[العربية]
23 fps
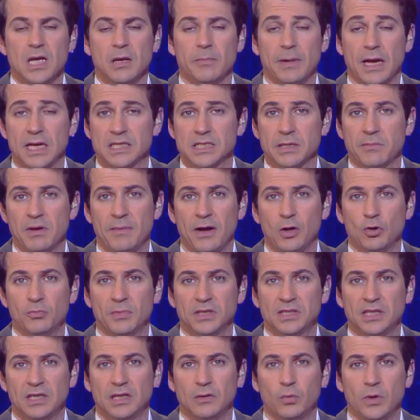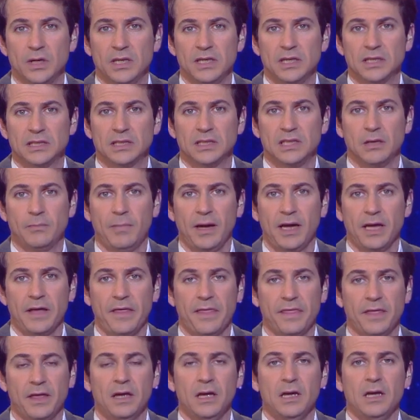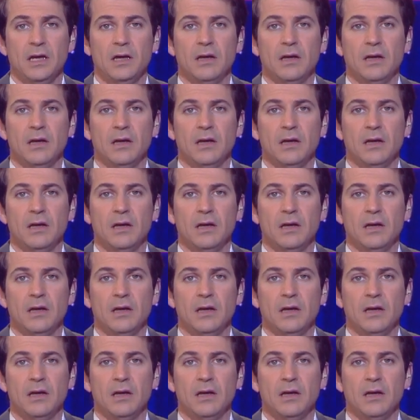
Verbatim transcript: بحسب المعلومات الأولية للبحث